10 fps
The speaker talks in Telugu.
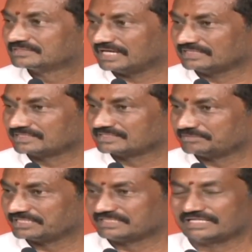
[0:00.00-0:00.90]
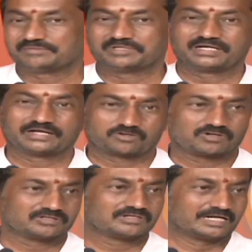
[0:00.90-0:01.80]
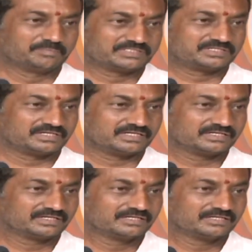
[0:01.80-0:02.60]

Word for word: శాసనసభని సాధ్యమైన ఎక్కువ రోజులు నడిపించండి